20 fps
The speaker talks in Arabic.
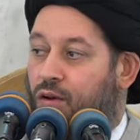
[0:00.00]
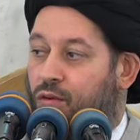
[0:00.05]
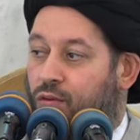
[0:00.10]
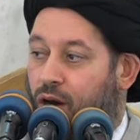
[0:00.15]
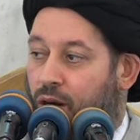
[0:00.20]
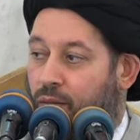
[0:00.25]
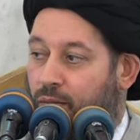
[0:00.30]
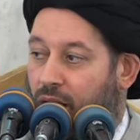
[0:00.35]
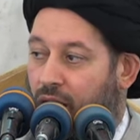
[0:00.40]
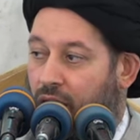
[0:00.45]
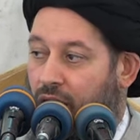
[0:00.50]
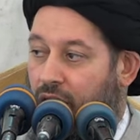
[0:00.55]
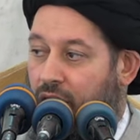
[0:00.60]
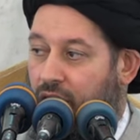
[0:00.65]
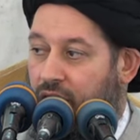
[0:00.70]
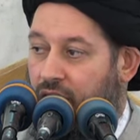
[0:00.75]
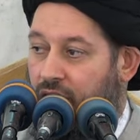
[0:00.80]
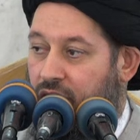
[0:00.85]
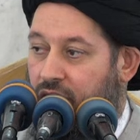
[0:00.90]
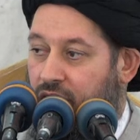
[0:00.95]
وما
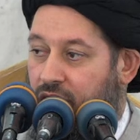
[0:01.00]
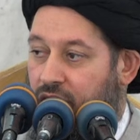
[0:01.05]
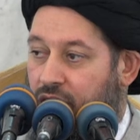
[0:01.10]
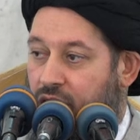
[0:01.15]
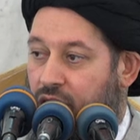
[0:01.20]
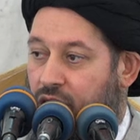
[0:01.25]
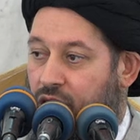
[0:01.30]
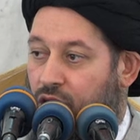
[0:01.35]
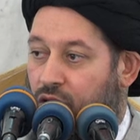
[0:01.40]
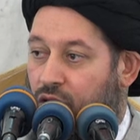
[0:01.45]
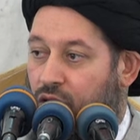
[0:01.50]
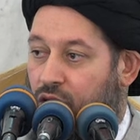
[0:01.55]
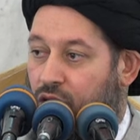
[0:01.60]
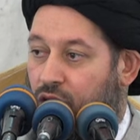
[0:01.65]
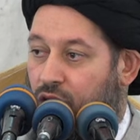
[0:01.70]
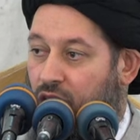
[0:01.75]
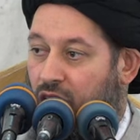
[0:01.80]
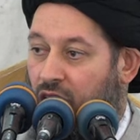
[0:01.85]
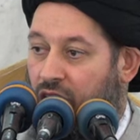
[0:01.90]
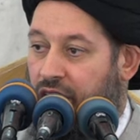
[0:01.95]
ينطق
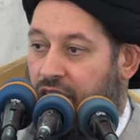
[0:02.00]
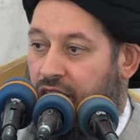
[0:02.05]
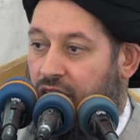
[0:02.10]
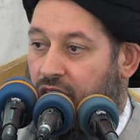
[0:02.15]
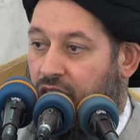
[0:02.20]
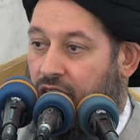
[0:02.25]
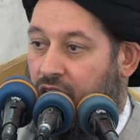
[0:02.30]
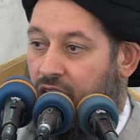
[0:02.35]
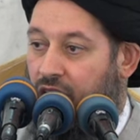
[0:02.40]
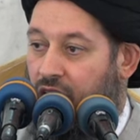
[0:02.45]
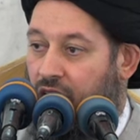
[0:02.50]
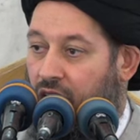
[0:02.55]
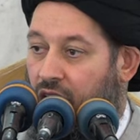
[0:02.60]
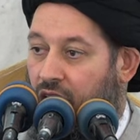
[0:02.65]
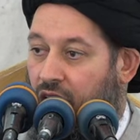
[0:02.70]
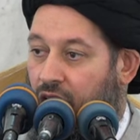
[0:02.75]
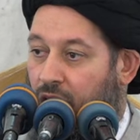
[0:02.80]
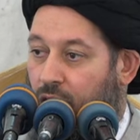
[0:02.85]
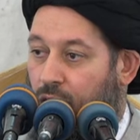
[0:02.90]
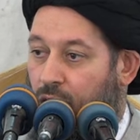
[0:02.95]
عن
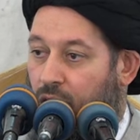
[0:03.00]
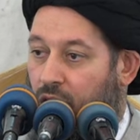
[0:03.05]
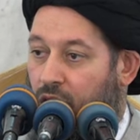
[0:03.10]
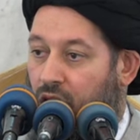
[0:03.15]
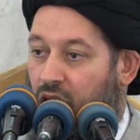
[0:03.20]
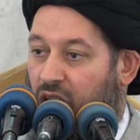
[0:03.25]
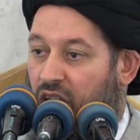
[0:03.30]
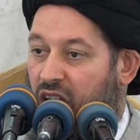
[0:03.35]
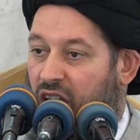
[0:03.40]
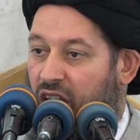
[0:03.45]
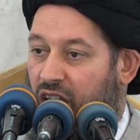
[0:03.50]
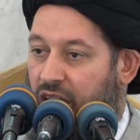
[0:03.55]
الهوى